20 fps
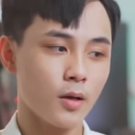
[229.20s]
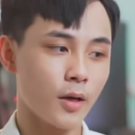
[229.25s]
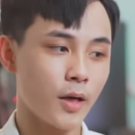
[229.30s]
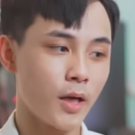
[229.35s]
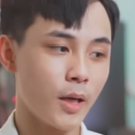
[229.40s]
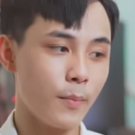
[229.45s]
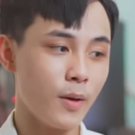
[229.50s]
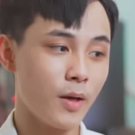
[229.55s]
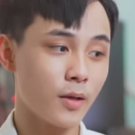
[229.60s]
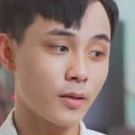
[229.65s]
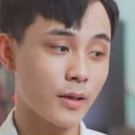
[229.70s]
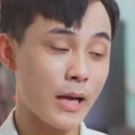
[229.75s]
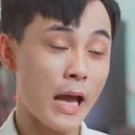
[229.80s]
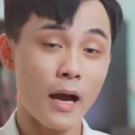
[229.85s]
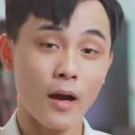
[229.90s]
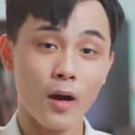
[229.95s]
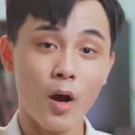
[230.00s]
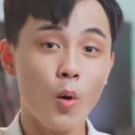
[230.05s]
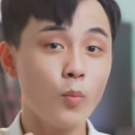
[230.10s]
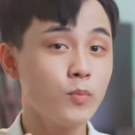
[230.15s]
nghề
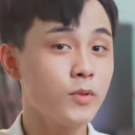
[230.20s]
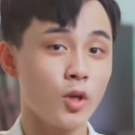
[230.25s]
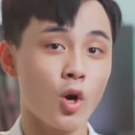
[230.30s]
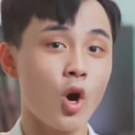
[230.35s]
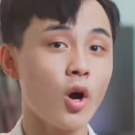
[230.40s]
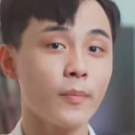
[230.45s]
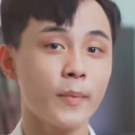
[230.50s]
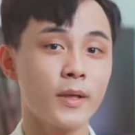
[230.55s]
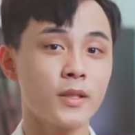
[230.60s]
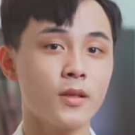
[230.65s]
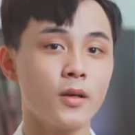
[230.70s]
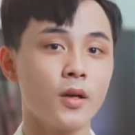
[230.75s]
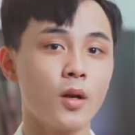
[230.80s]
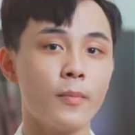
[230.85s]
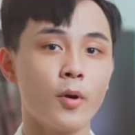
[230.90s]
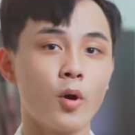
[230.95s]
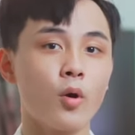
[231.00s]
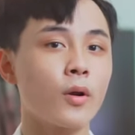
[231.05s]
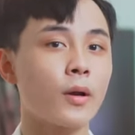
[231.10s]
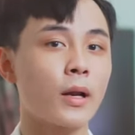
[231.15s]
đang không chỉ hot bây giờ
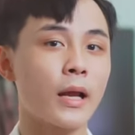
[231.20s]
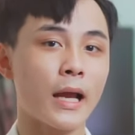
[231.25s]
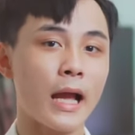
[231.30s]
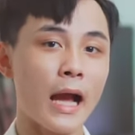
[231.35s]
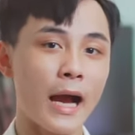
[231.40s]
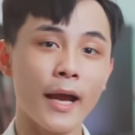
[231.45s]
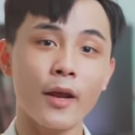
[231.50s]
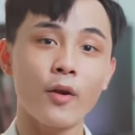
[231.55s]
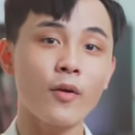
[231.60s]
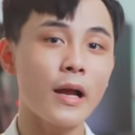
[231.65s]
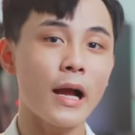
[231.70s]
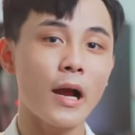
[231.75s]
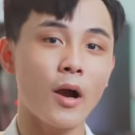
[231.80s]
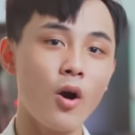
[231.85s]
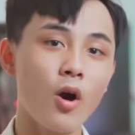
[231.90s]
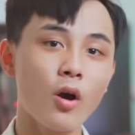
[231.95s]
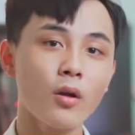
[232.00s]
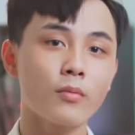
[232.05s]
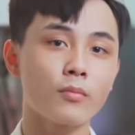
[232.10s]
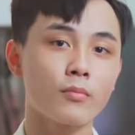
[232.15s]
đâu mà còn càng ngày nó càng
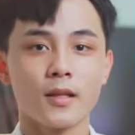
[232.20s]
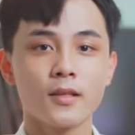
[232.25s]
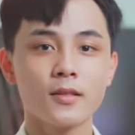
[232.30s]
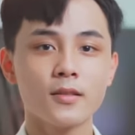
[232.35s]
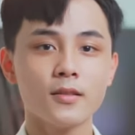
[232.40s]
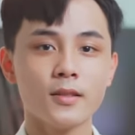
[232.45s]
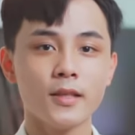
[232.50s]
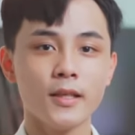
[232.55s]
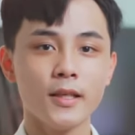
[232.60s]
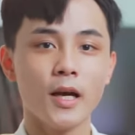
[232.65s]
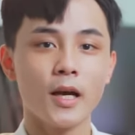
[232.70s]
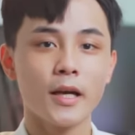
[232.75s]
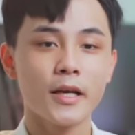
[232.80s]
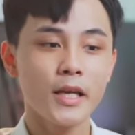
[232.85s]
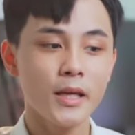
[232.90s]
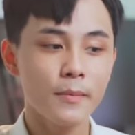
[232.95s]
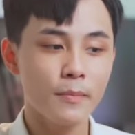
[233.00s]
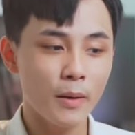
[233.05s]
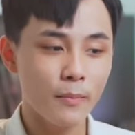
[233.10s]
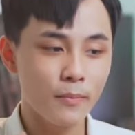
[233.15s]
hot. Thật sự thì
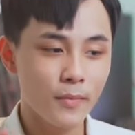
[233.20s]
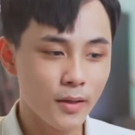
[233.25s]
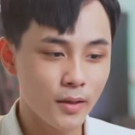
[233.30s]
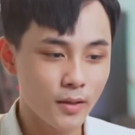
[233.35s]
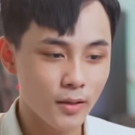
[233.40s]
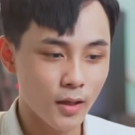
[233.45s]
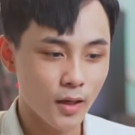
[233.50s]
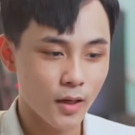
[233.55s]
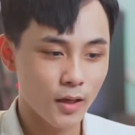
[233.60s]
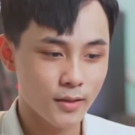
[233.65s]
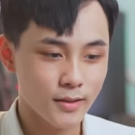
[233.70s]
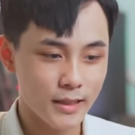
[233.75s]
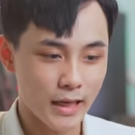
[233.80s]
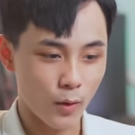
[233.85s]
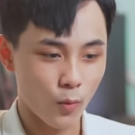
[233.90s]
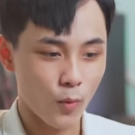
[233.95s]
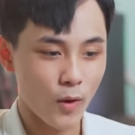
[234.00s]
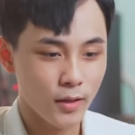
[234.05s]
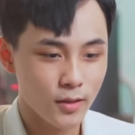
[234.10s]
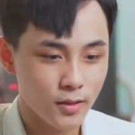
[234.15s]
khi mà mình
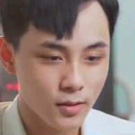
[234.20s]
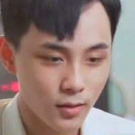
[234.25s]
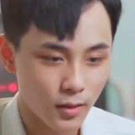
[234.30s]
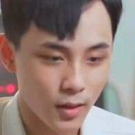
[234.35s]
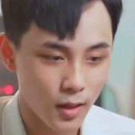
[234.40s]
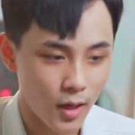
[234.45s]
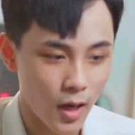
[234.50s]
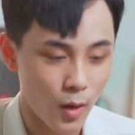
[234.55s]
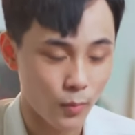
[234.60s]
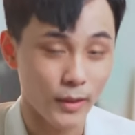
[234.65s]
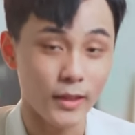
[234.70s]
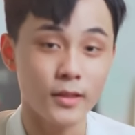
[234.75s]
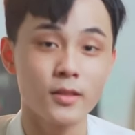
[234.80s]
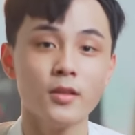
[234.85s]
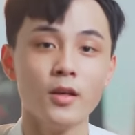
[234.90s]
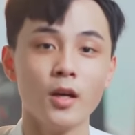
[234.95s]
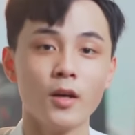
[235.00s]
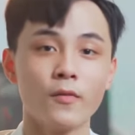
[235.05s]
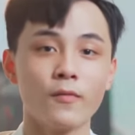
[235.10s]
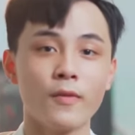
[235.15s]
trải qua học tại
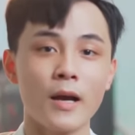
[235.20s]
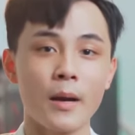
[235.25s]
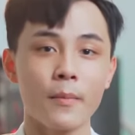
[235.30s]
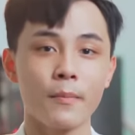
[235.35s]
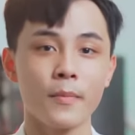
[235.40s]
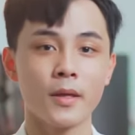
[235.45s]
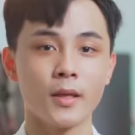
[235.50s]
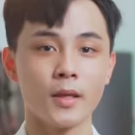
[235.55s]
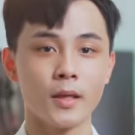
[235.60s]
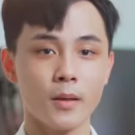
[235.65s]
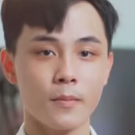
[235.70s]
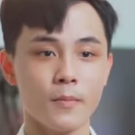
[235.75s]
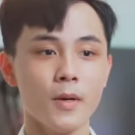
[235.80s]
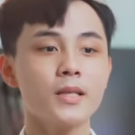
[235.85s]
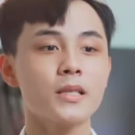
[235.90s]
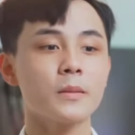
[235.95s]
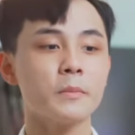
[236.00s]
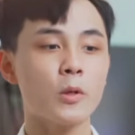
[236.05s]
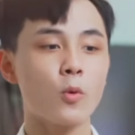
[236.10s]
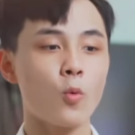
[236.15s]
trường và mình bước
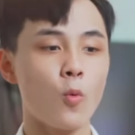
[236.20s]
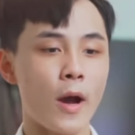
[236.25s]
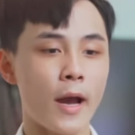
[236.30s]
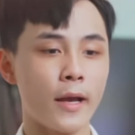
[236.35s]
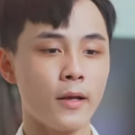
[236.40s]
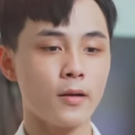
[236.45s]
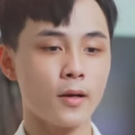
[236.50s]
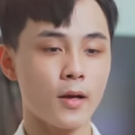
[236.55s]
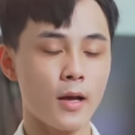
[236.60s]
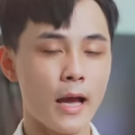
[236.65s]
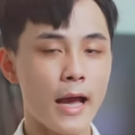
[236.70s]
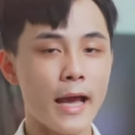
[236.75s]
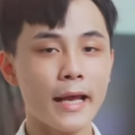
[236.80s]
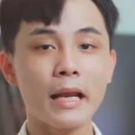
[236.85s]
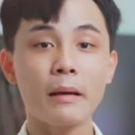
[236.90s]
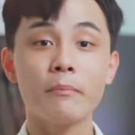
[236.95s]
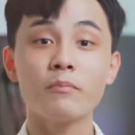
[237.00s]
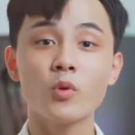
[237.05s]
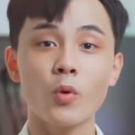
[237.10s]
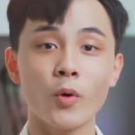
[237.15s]
ra bên ngoài được 2
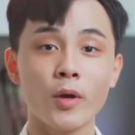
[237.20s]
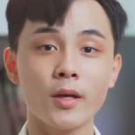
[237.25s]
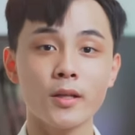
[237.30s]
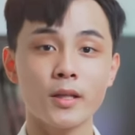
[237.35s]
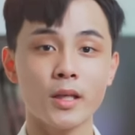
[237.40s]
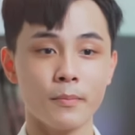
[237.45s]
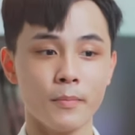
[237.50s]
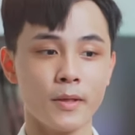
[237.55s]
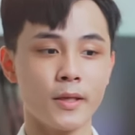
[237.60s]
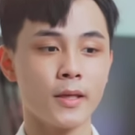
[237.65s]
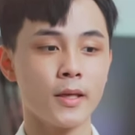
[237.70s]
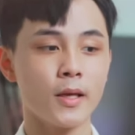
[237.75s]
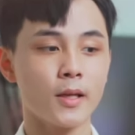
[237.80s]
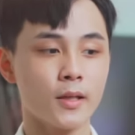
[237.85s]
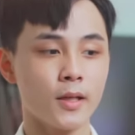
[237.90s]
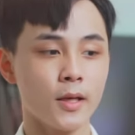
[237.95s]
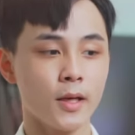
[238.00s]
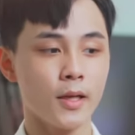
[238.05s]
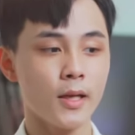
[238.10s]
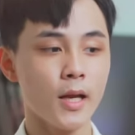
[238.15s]
năm rồi ấy, thì mình nhận
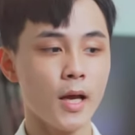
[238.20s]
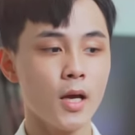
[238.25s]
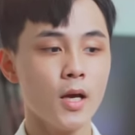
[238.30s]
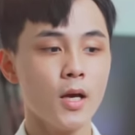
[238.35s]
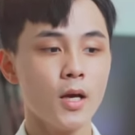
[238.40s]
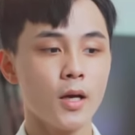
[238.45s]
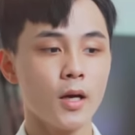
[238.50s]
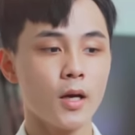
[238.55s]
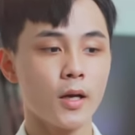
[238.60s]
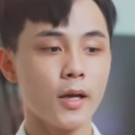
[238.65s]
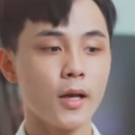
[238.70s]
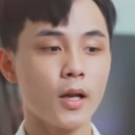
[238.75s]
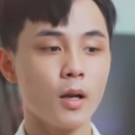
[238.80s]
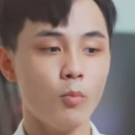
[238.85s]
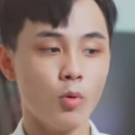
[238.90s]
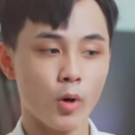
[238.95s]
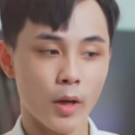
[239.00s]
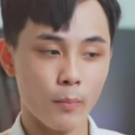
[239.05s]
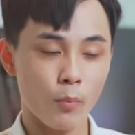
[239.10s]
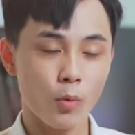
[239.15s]
thấy là đây là
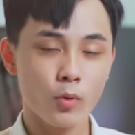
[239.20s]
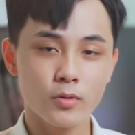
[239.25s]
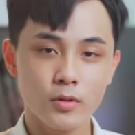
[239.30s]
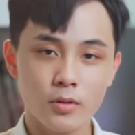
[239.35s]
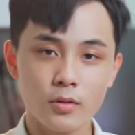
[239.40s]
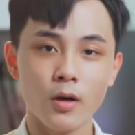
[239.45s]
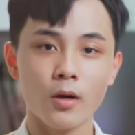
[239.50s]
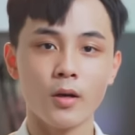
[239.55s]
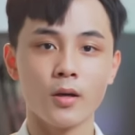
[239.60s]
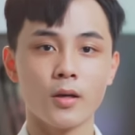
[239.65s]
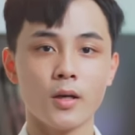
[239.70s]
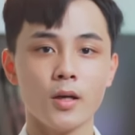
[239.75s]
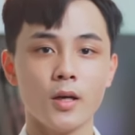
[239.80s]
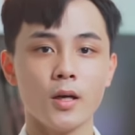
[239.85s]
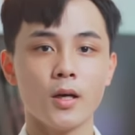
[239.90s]
một cái môi trường,